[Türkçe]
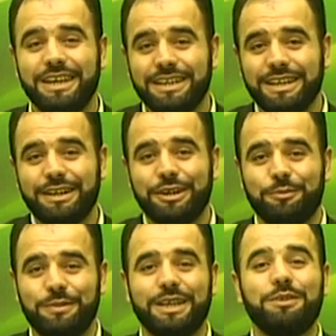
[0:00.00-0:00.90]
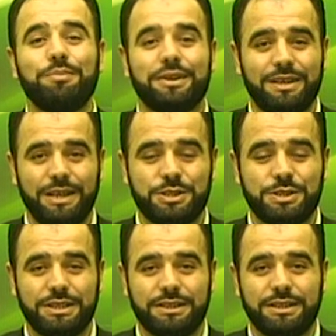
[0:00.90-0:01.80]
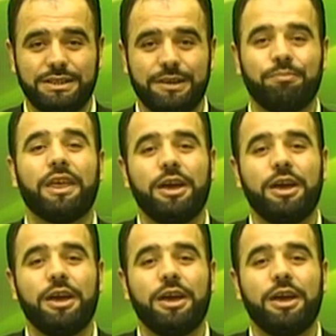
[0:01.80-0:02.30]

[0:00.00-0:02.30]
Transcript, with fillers: iki kıbleyi birleştirirdi.